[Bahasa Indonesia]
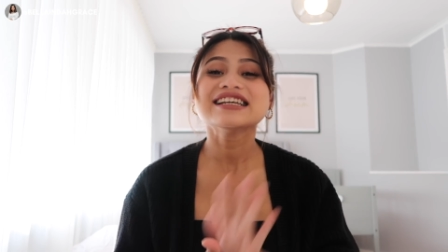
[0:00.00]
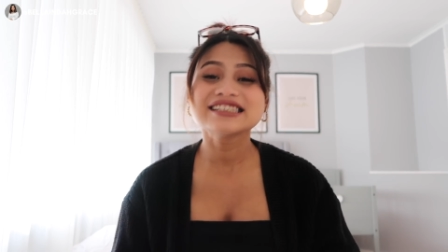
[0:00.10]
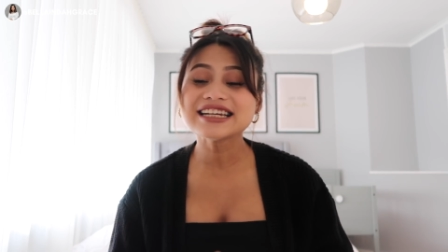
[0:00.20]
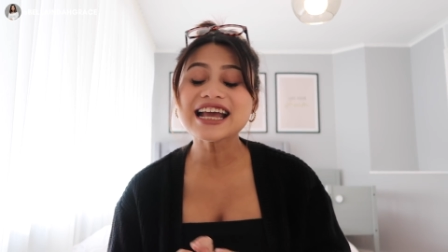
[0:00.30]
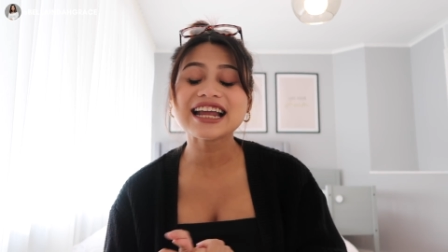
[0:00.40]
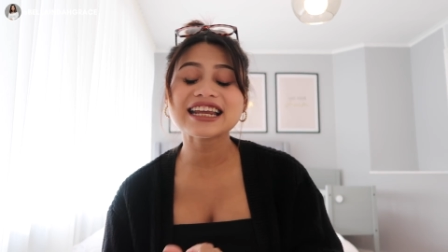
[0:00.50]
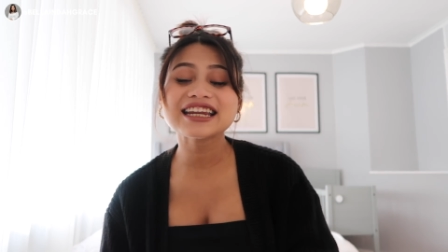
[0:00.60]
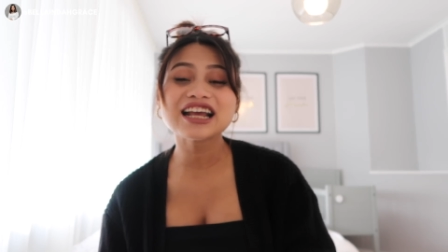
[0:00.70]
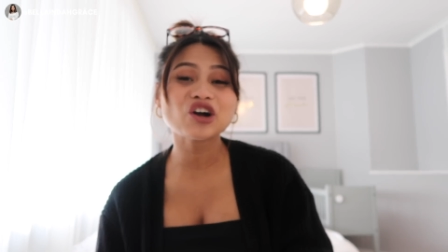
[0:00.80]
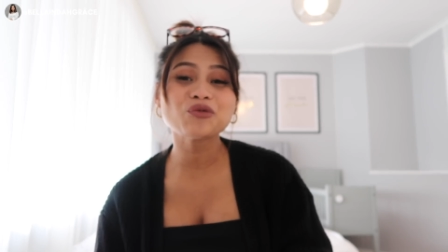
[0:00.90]
Jadi hari
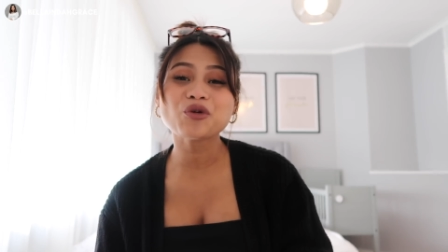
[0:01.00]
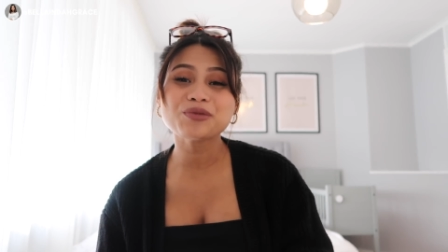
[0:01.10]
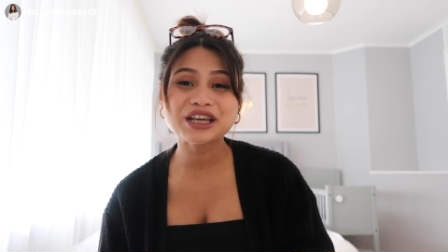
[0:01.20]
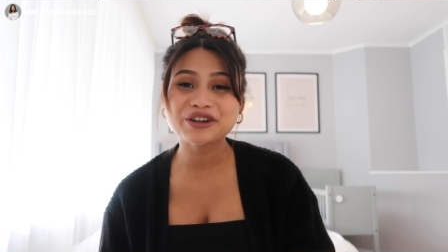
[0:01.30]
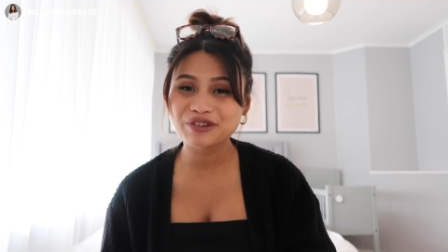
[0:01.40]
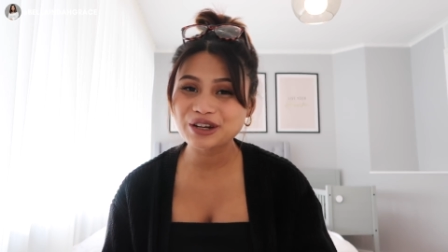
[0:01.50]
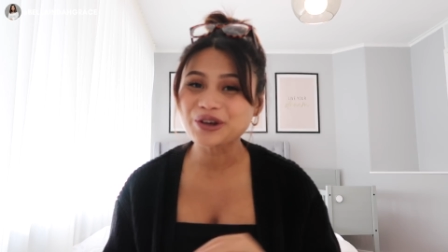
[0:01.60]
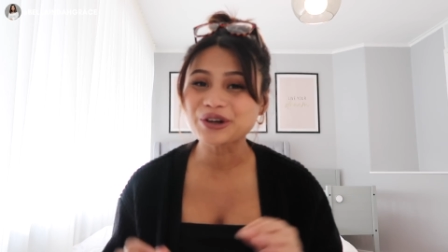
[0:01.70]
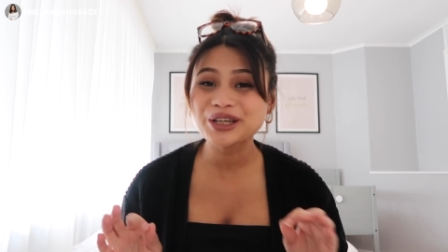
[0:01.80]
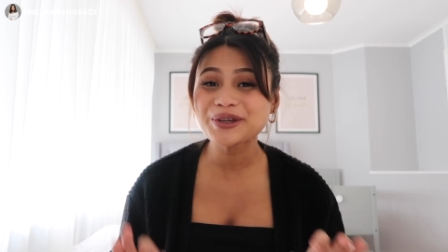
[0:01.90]
ini aku mau bikin
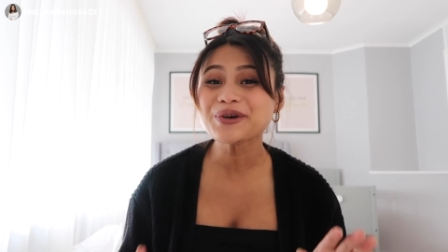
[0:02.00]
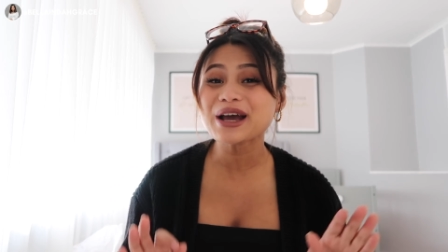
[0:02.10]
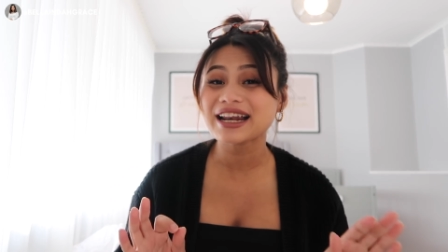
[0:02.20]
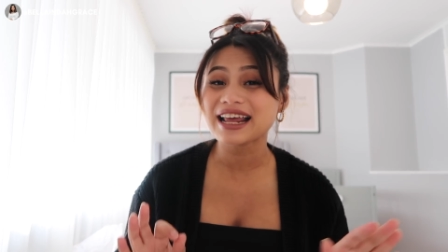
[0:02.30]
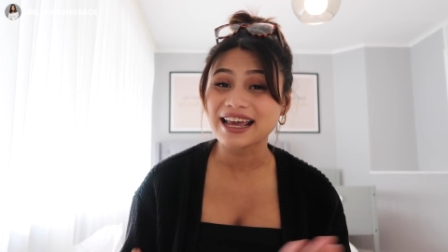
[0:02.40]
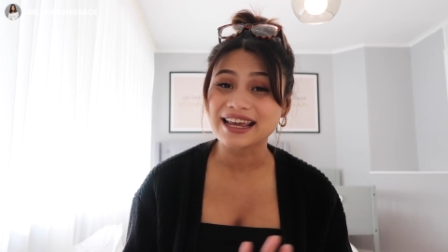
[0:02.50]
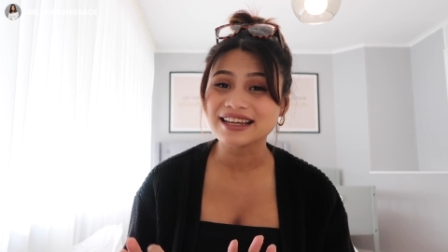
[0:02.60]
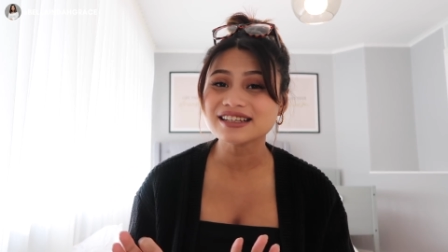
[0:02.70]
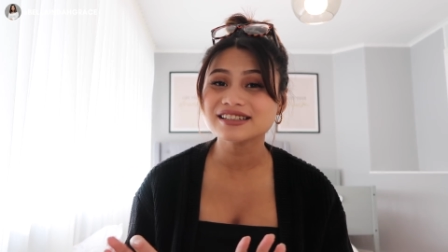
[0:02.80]
video Q&A